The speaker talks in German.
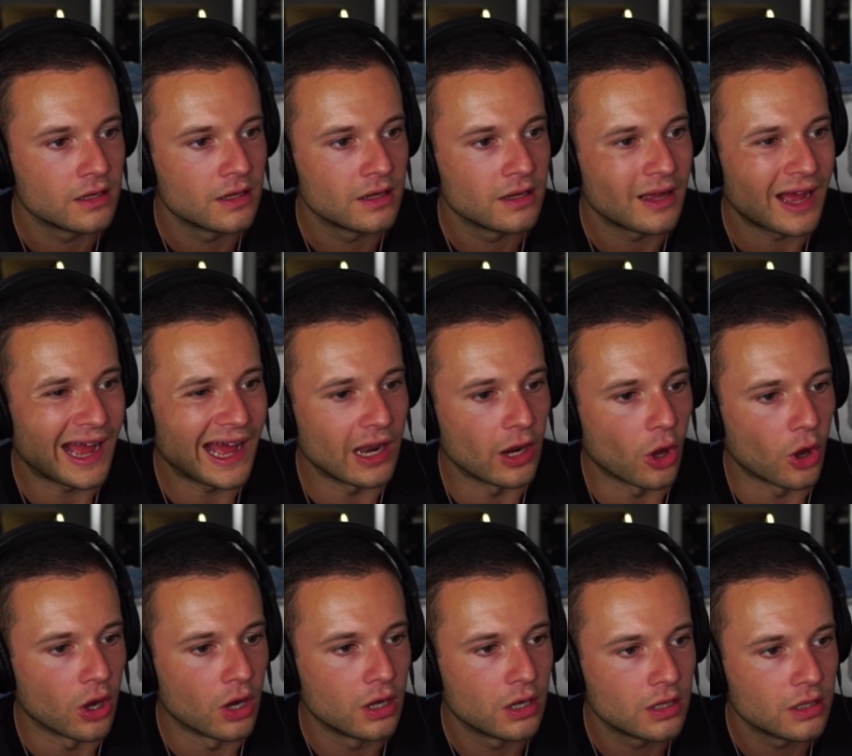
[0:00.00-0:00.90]

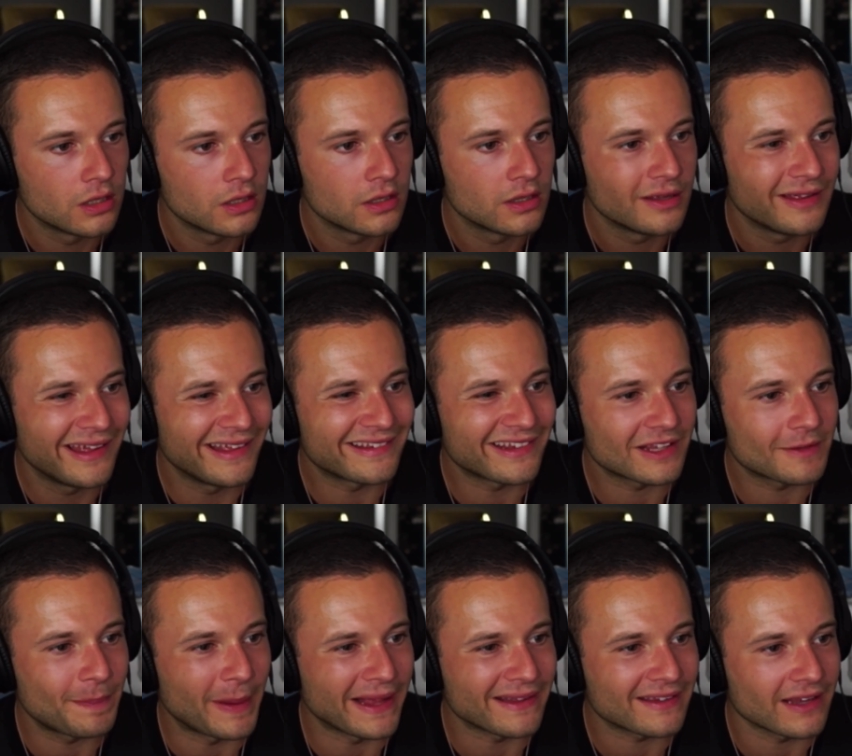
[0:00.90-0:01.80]
Hallo? Ist es
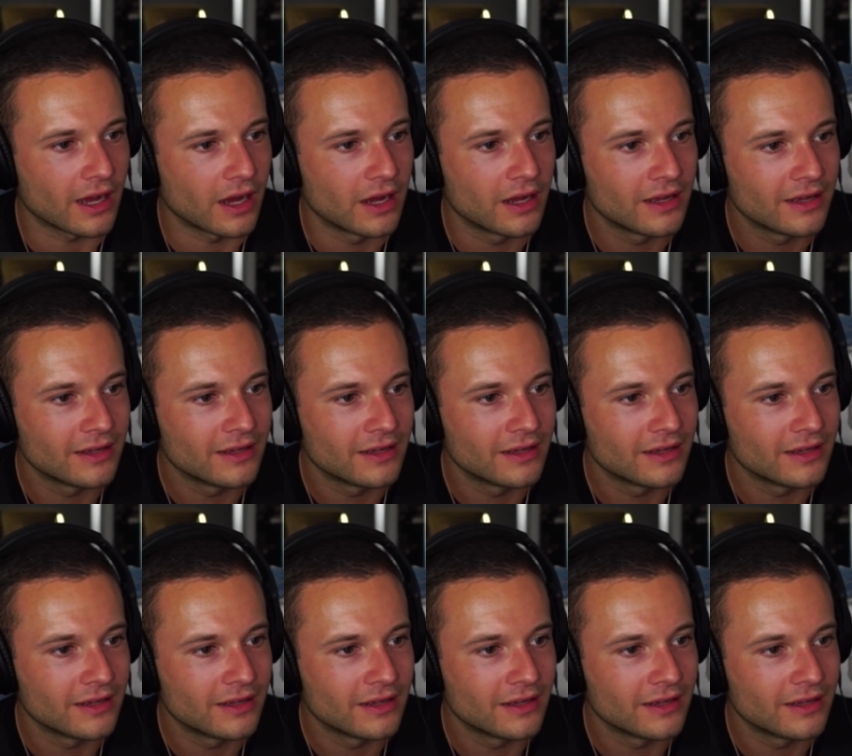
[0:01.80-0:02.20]
besser?